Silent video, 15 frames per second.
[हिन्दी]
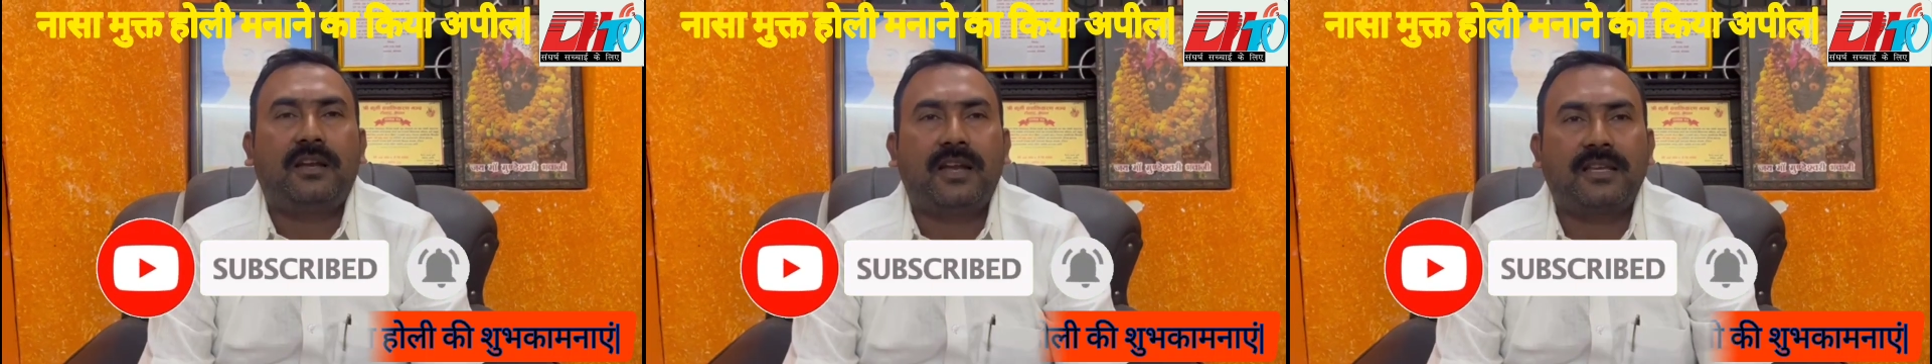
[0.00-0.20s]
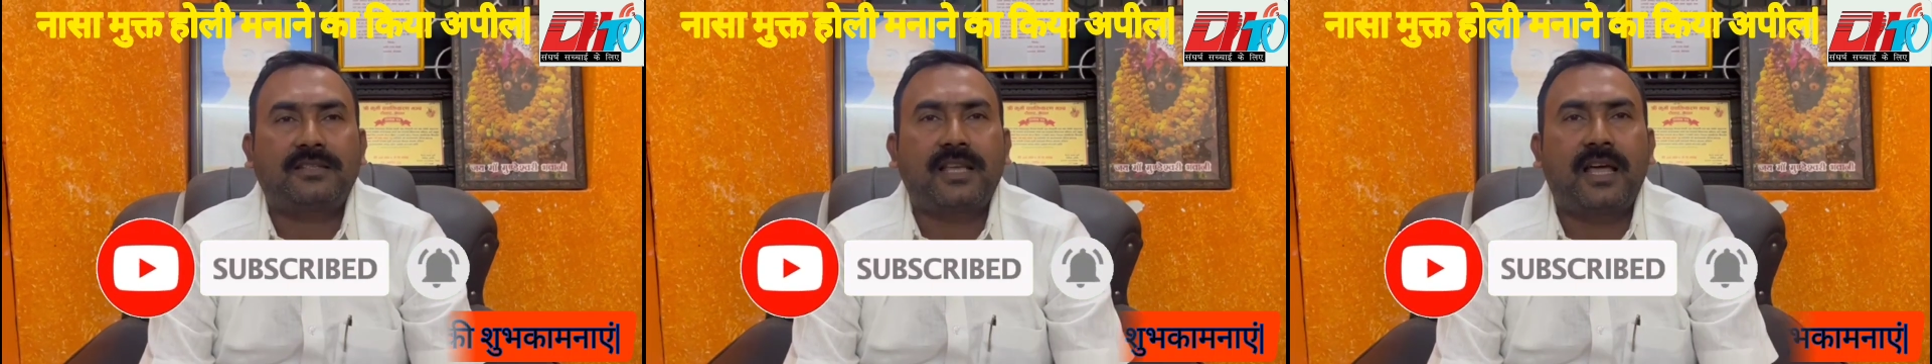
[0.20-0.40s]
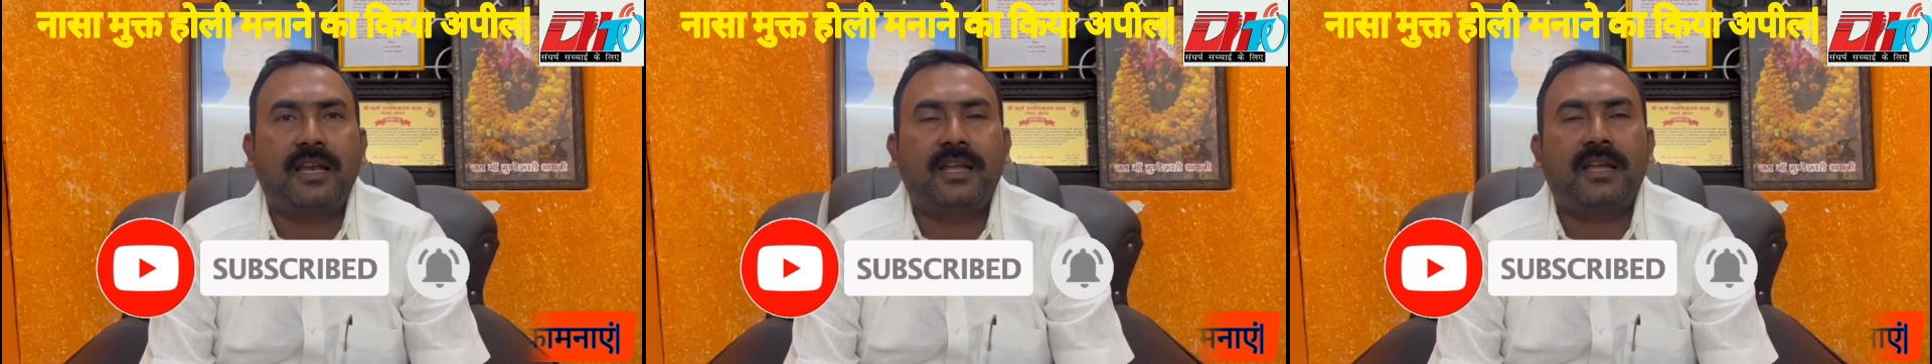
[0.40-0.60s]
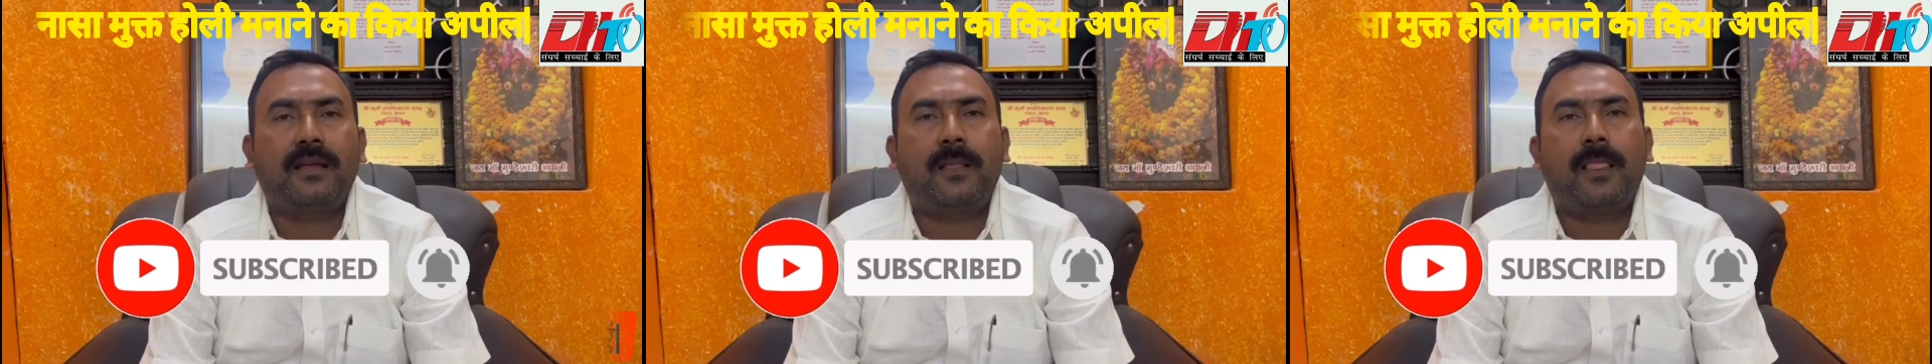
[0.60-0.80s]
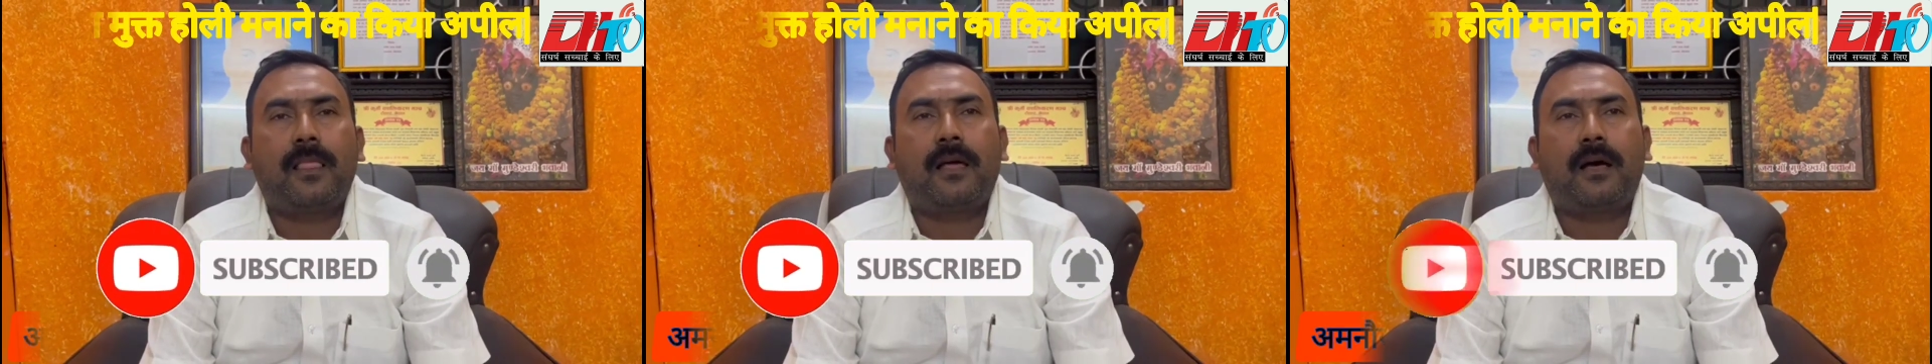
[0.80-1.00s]
नशा ने
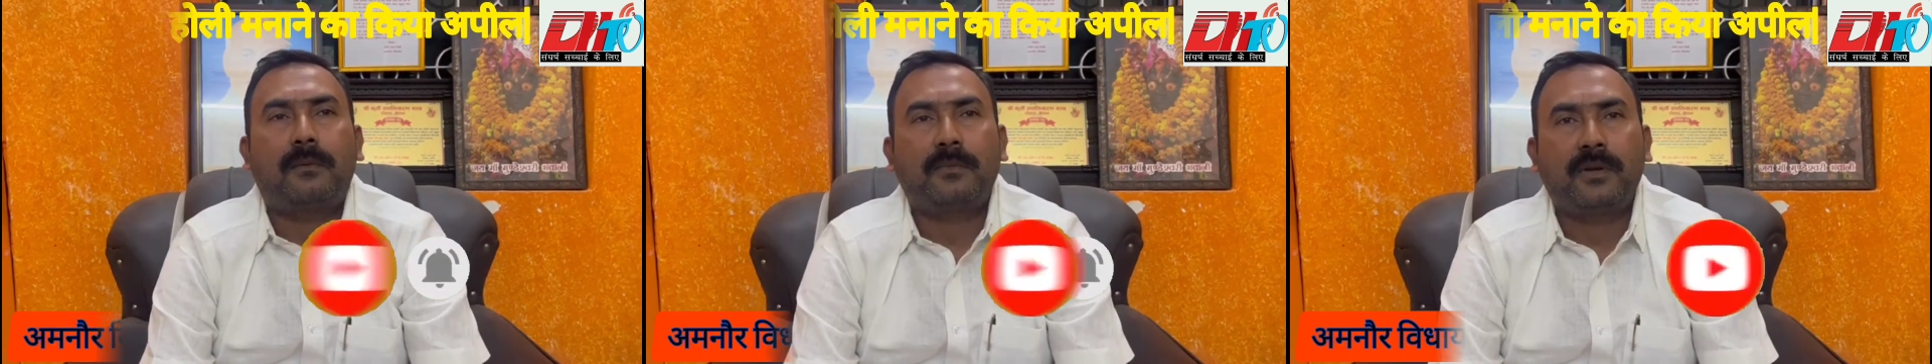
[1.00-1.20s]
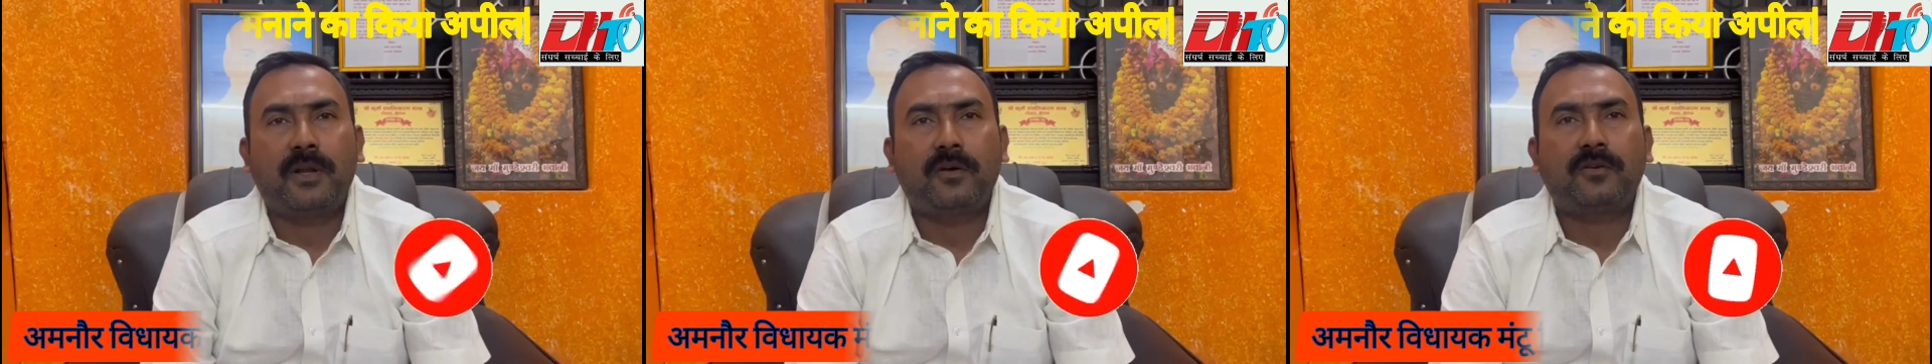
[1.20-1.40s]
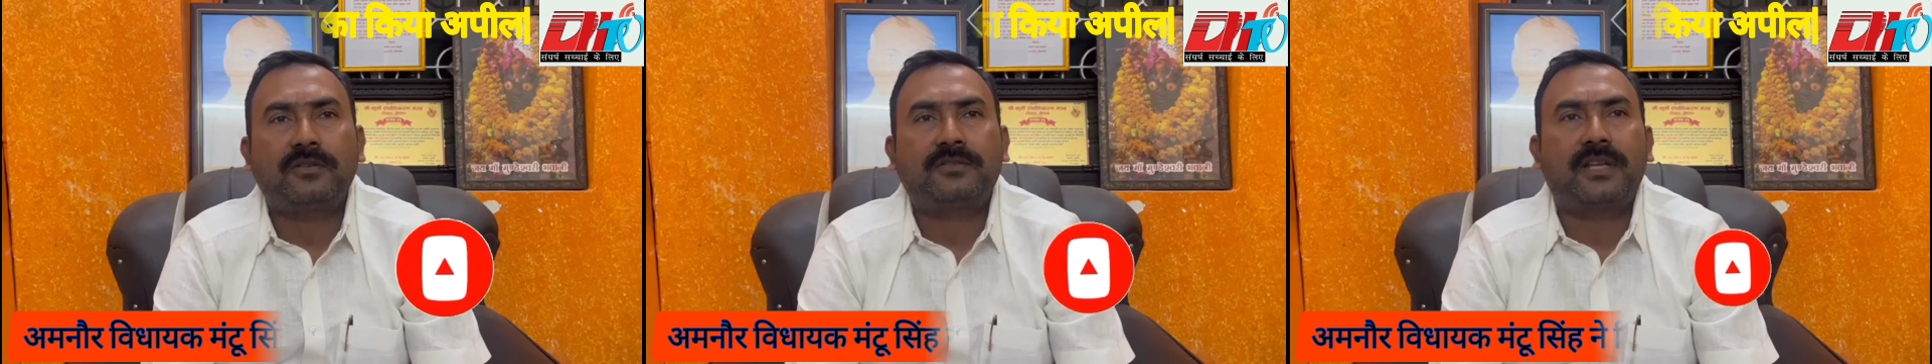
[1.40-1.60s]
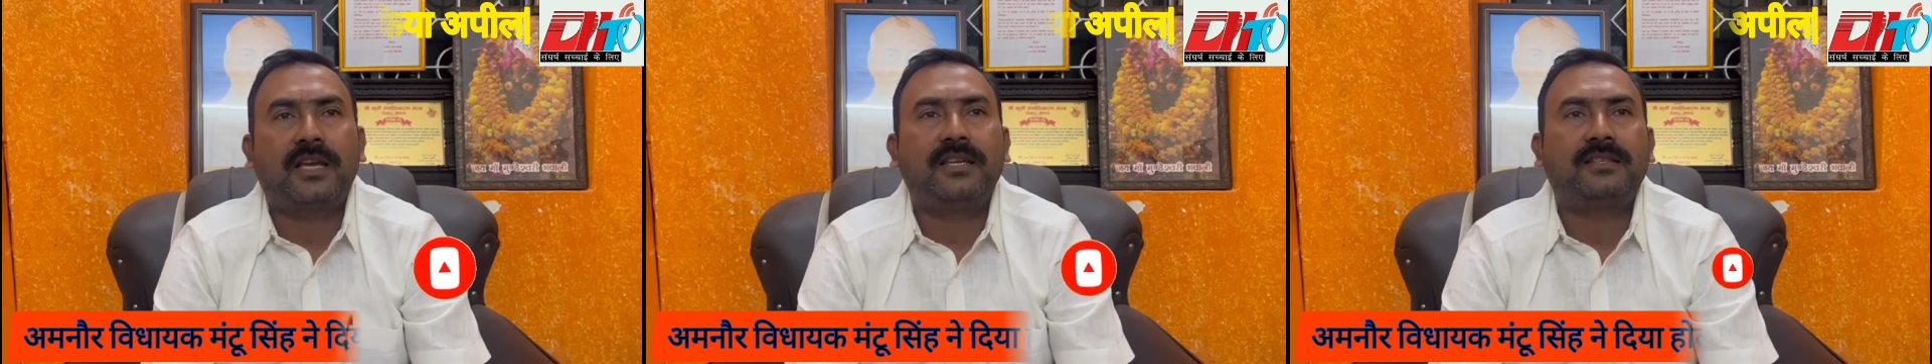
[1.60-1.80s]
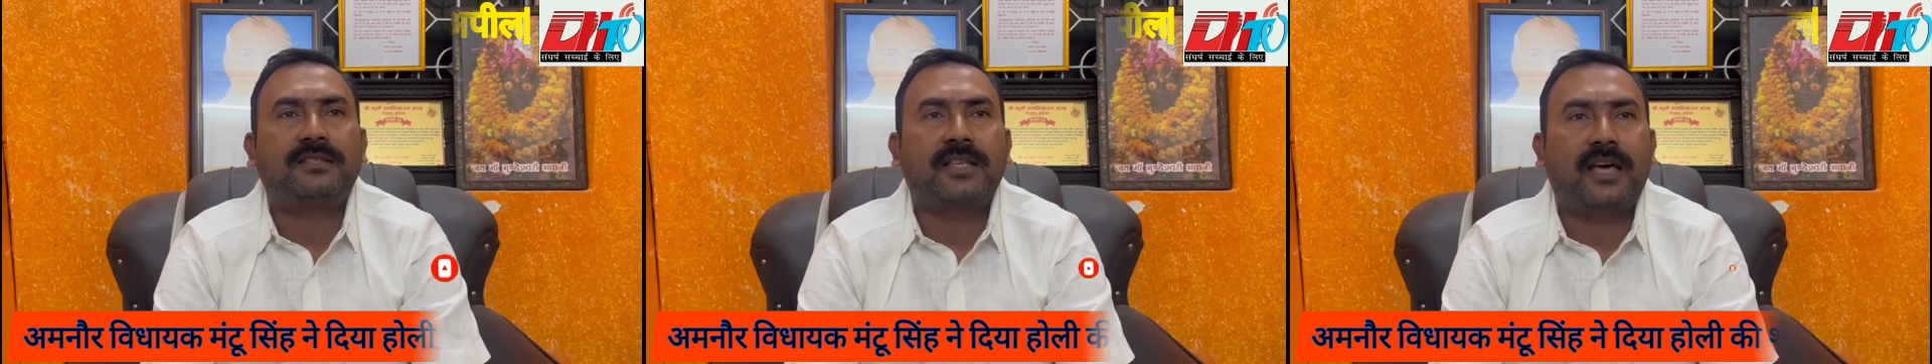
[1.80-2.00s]
अमनौर
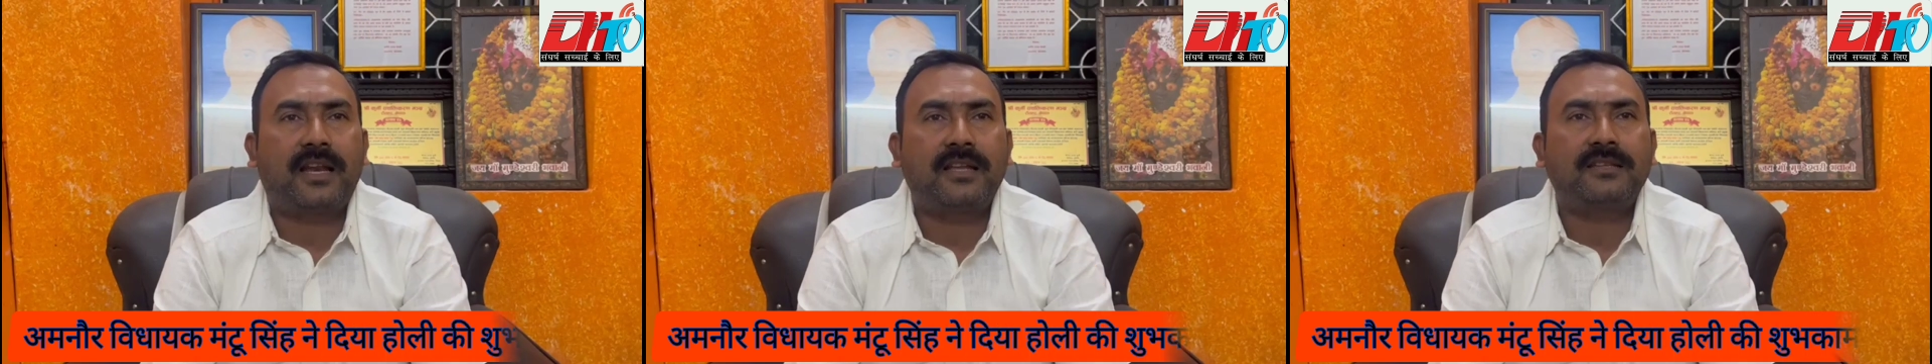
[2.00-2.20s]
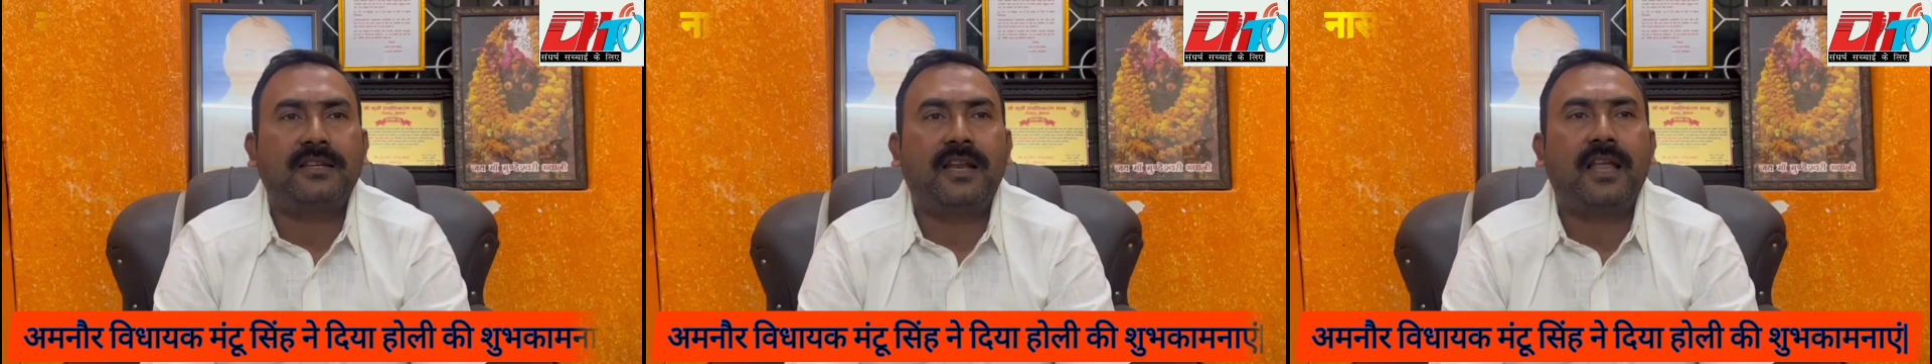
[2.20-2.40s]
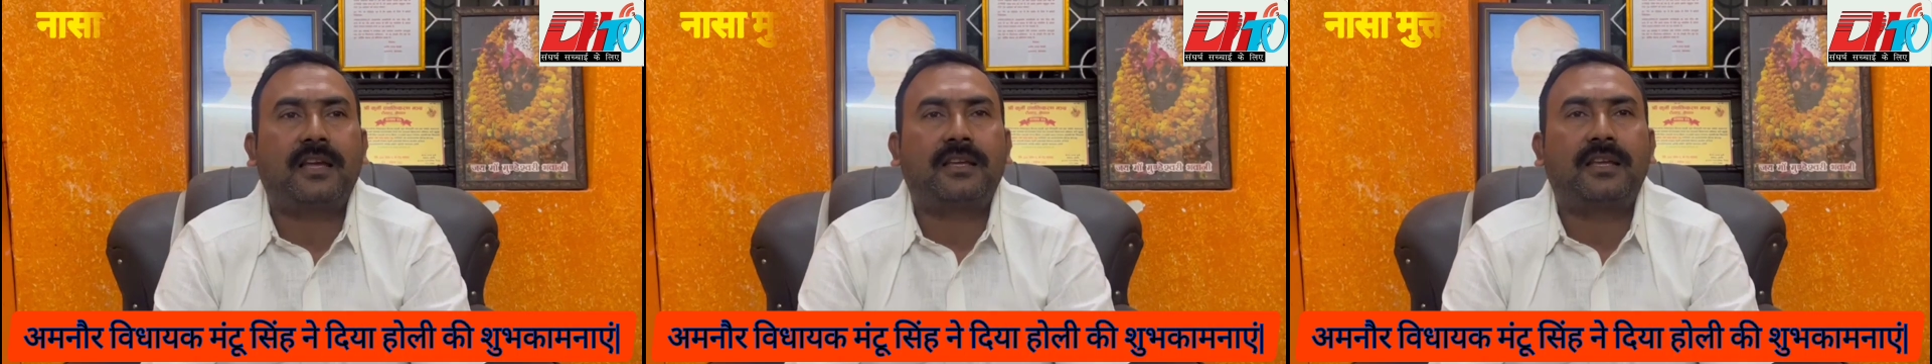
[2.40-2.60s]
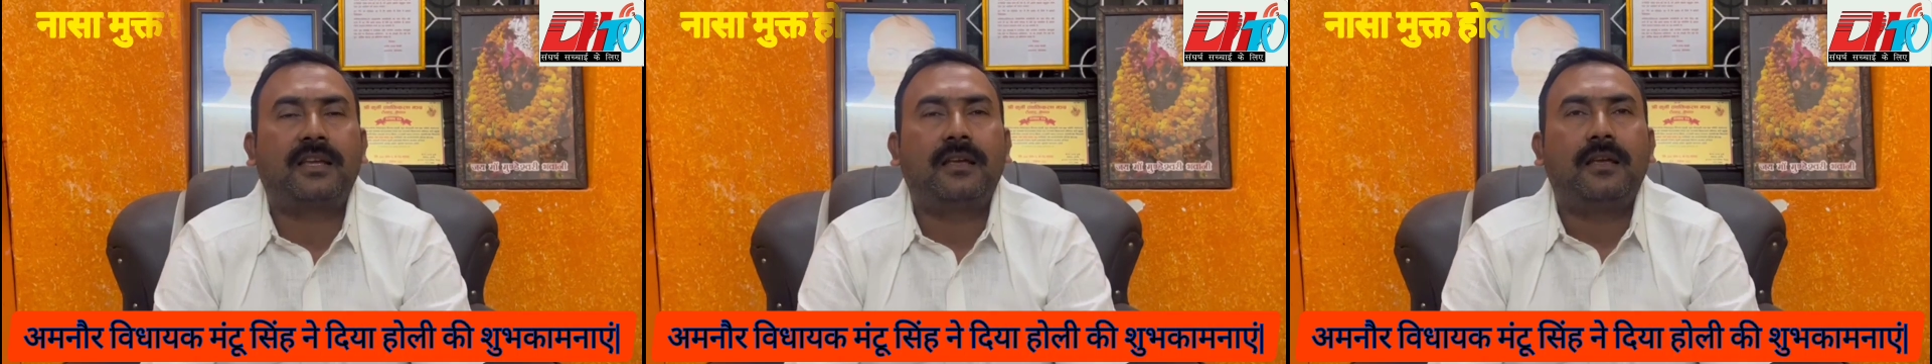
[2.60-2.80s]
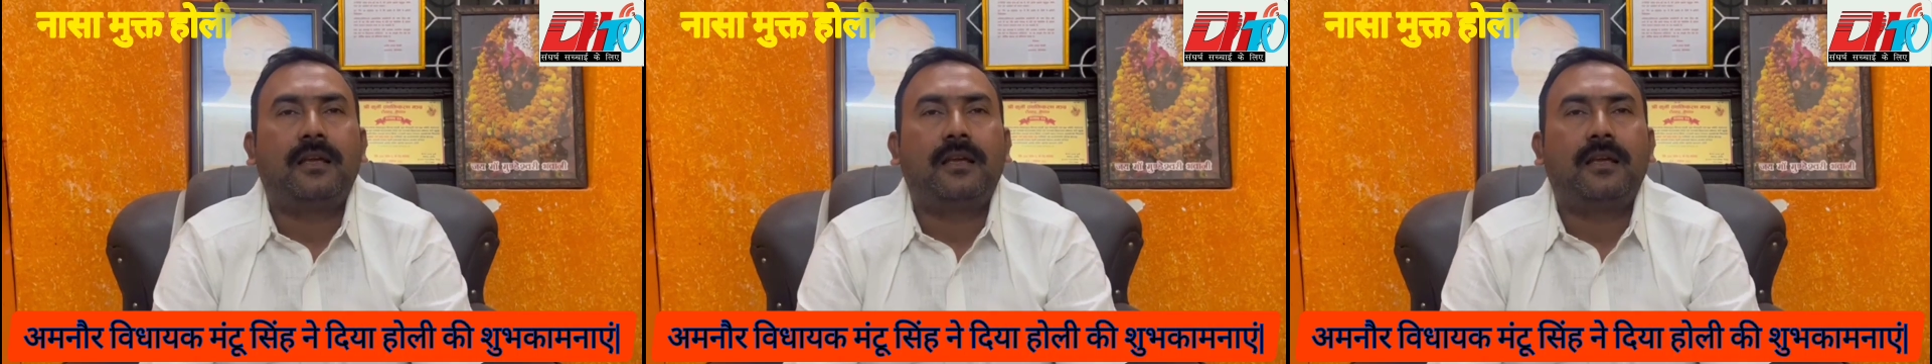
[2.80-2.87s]
सहित सारण जिला के